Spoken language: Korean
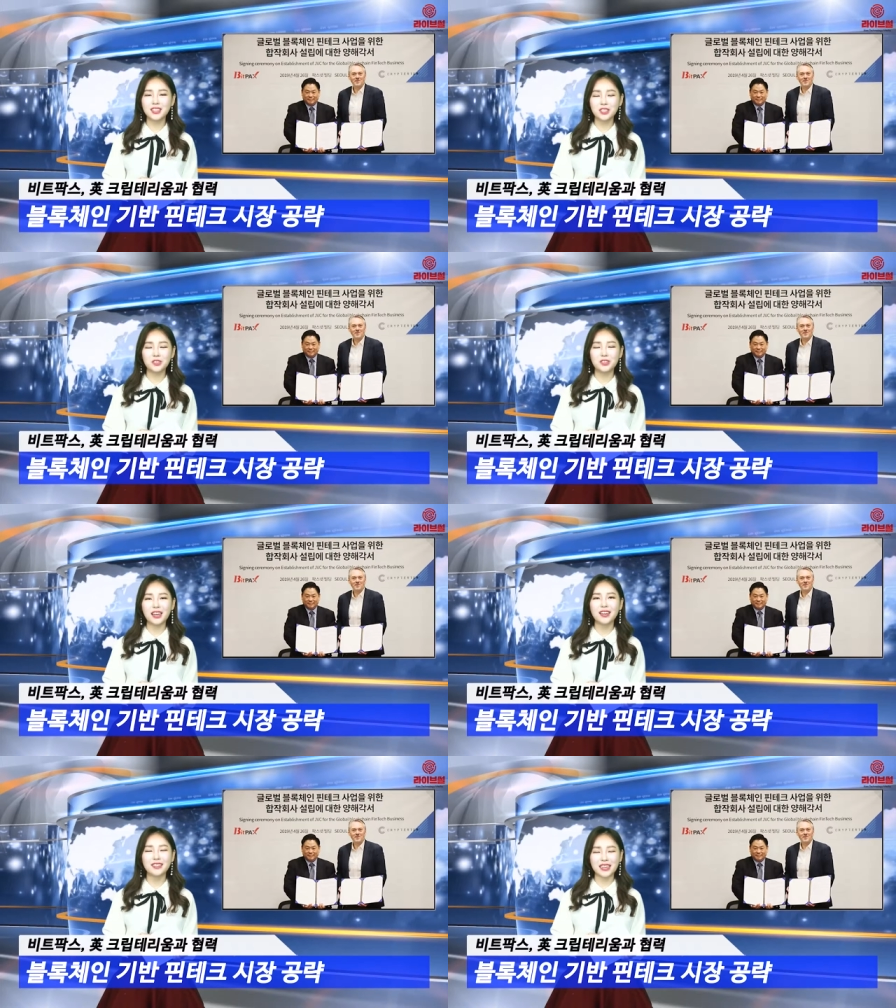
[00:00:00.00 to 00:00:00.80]

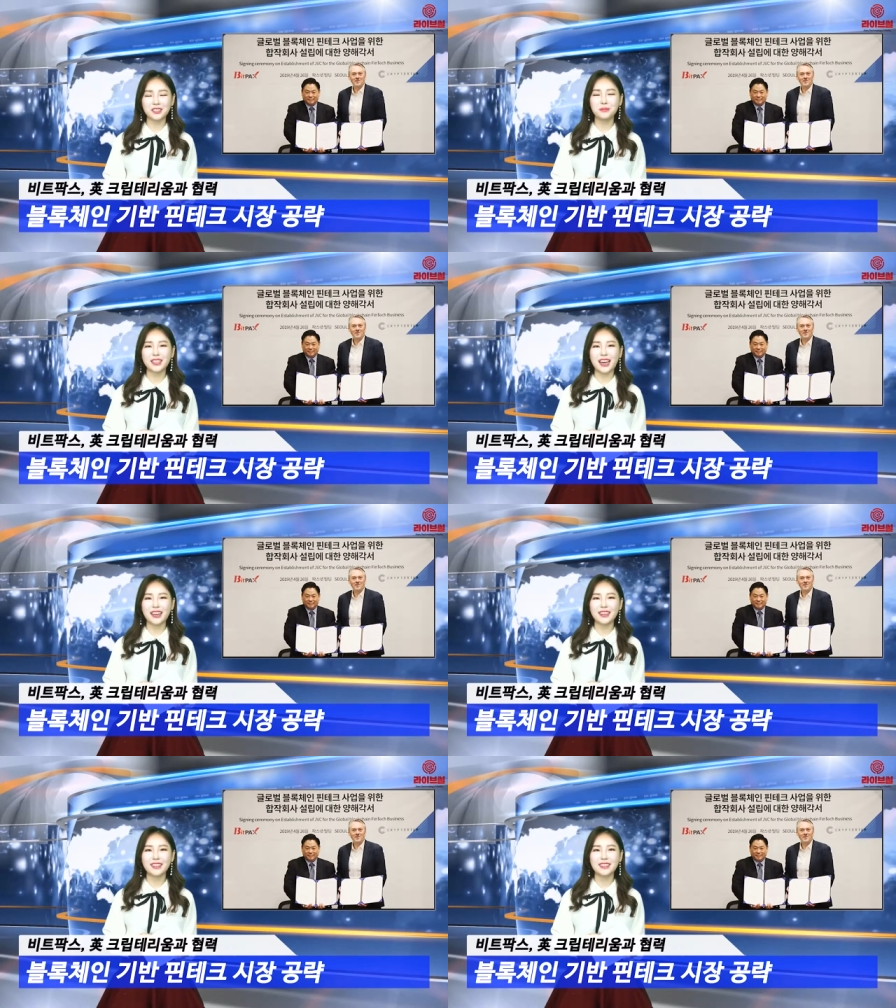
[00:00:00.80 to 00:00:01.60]
진출에 나섭니다.
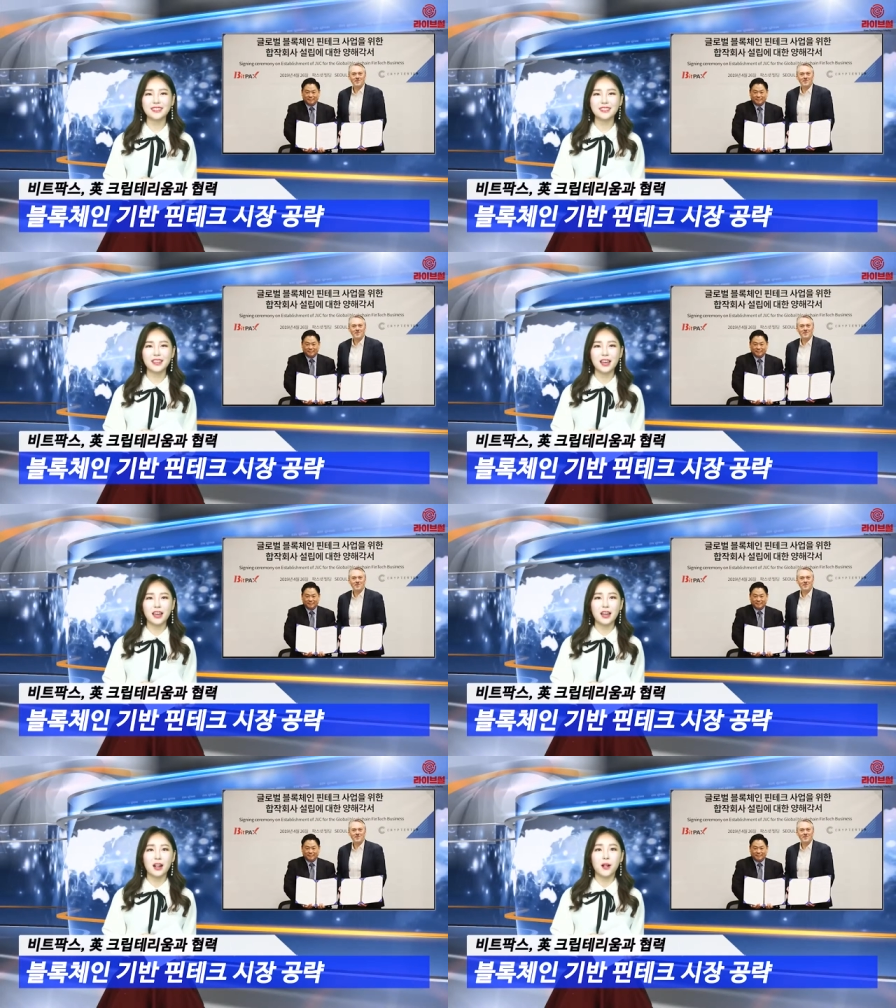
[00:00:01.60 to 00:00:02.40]

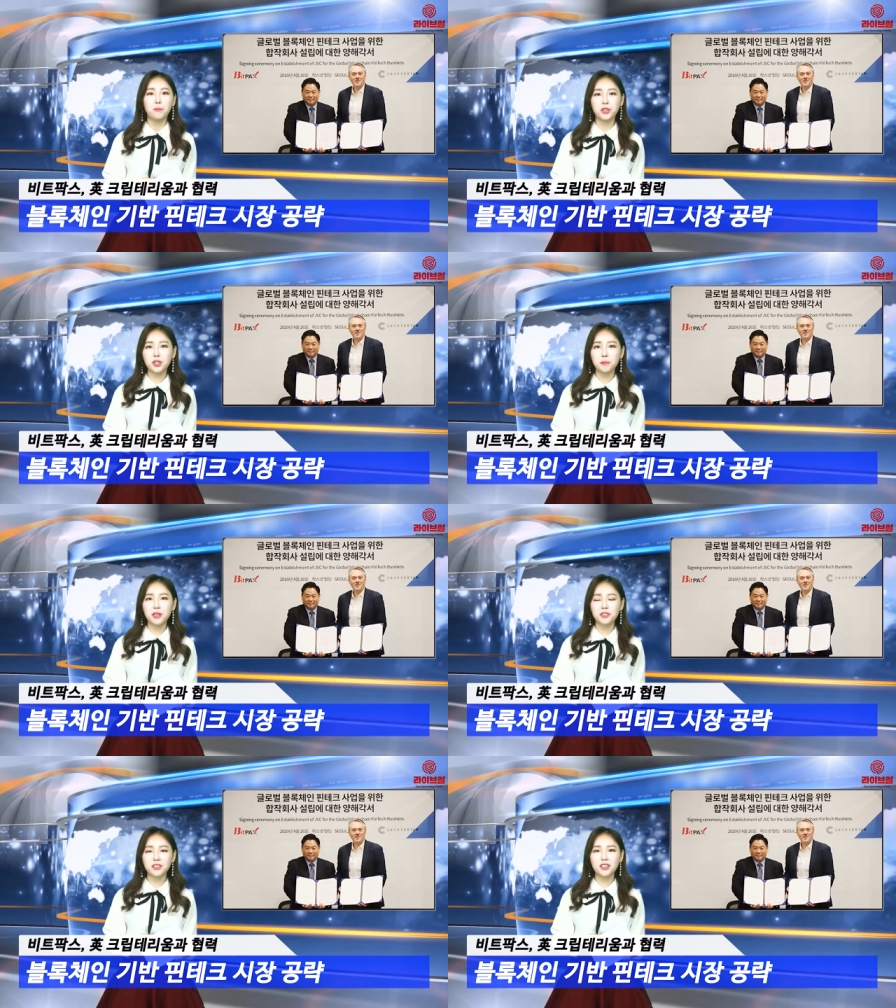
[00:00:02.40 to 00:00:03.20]

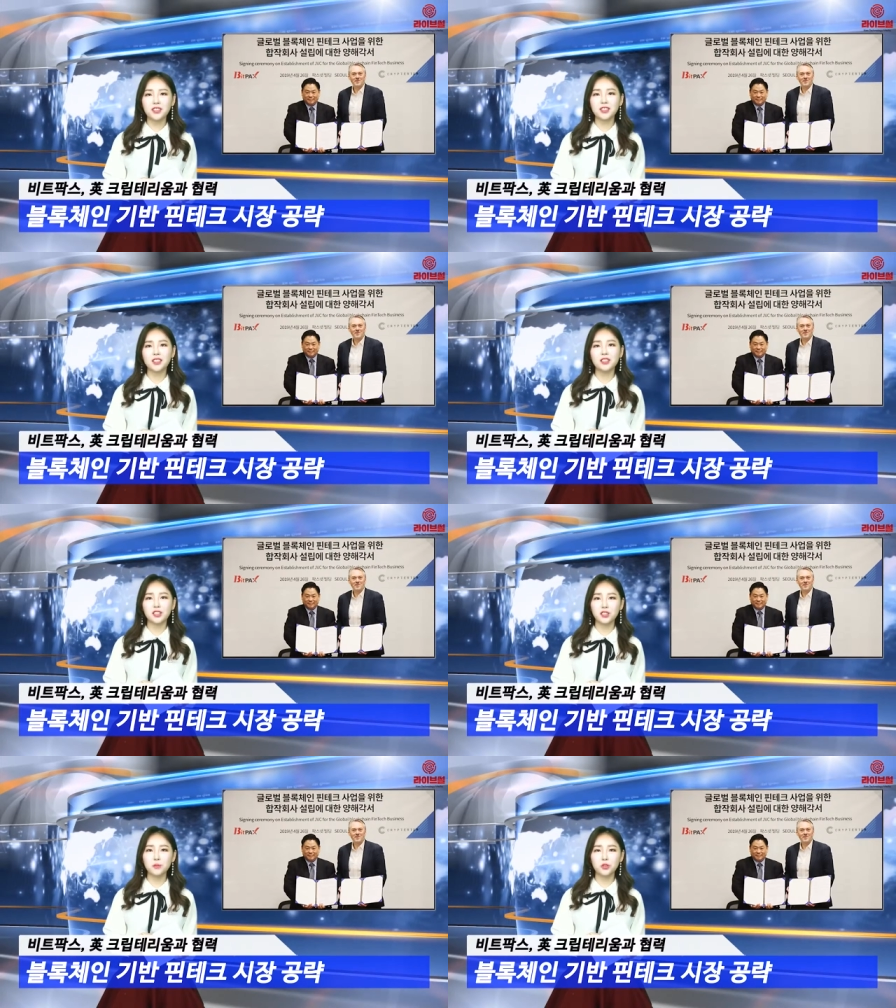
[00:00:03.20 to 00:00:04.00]
비트팍스는 지난
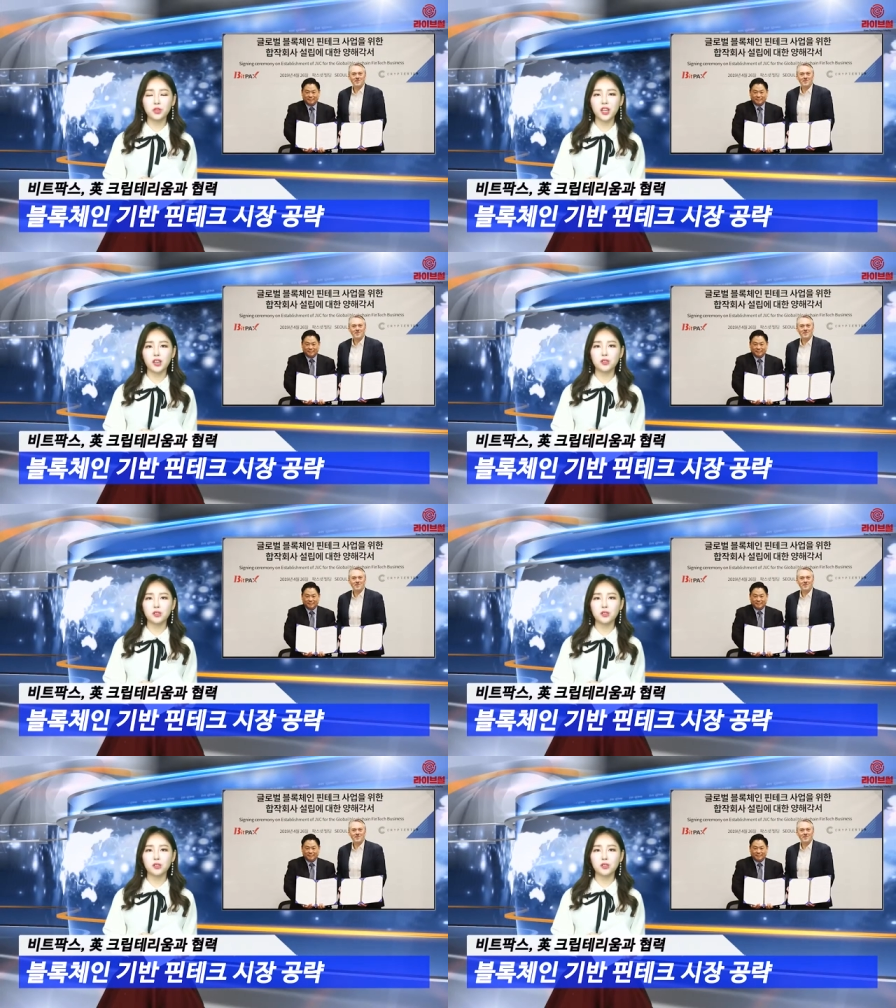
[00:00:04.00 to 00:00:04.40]
26일